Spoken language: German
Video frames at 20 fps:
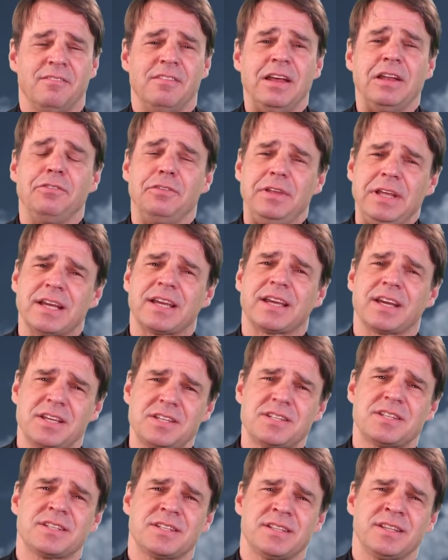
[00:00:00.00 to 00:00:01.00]
Wenn wir
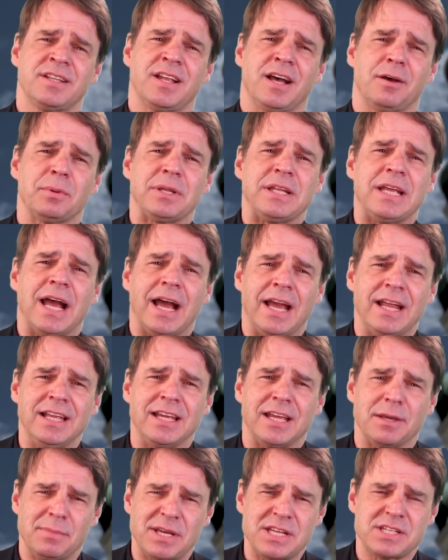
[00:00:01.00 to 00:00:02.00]
Christen aber die
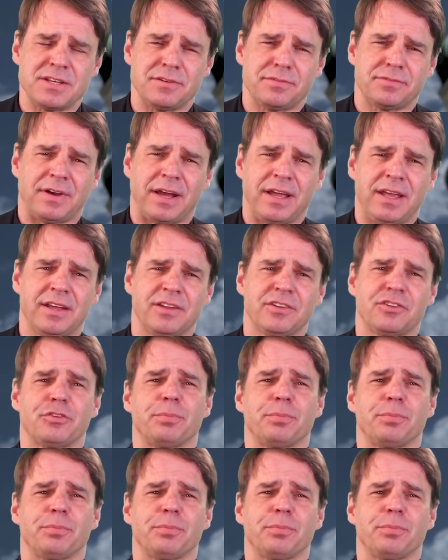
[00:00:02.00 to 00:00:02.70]
heilige Messe feiern,